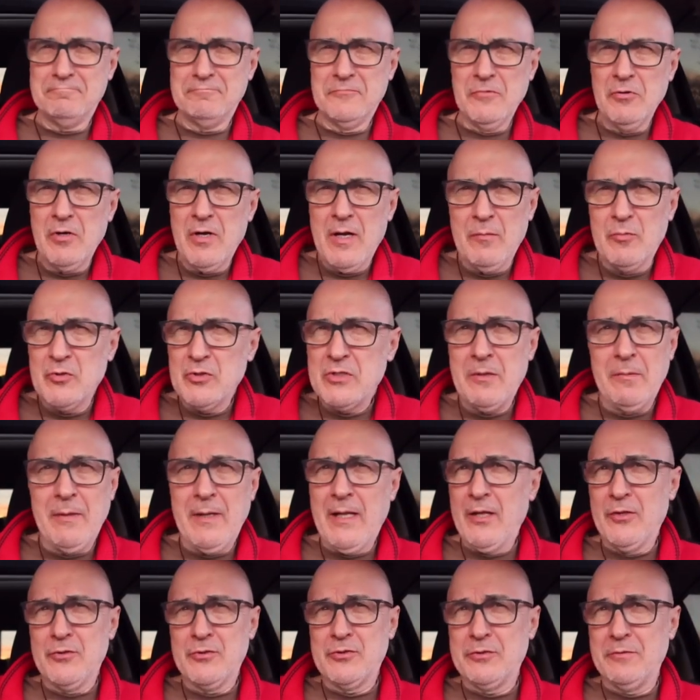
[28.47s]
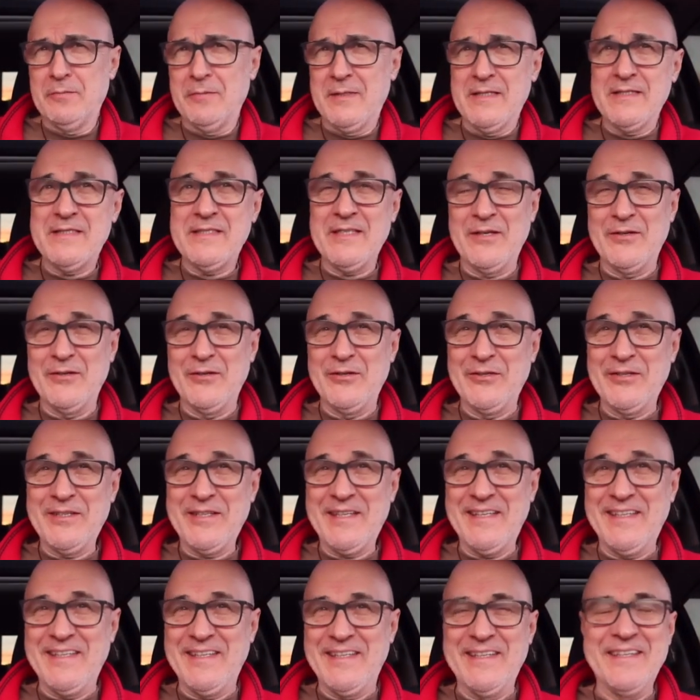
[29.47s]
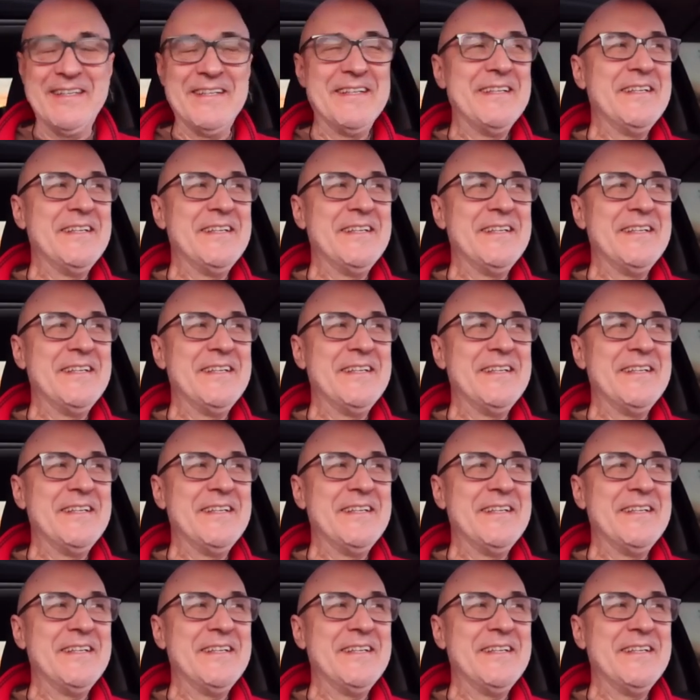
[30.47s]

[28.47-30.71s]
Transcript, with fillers: Nunca hemos hablado sobre psicología.